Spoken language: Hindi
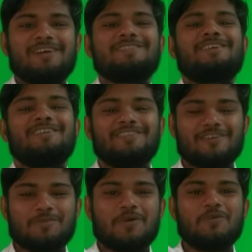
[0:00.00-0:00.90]
आशा करते
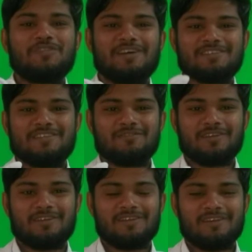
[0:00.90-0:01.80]
होंगे बहुत अच्छे
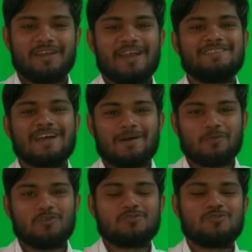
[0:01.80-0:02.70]
होंगे गाइज
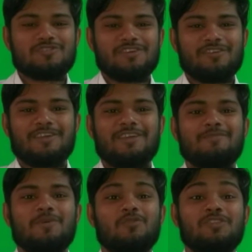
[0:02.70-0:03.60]
आप लोग सोचते होंगे कि
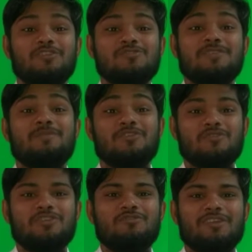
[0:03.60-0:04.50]
बहुत दिनों से
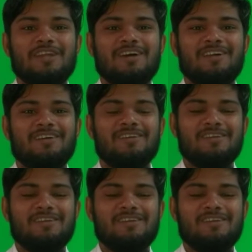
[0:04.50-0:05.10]
वीडियो क्यों नहीं आ रहा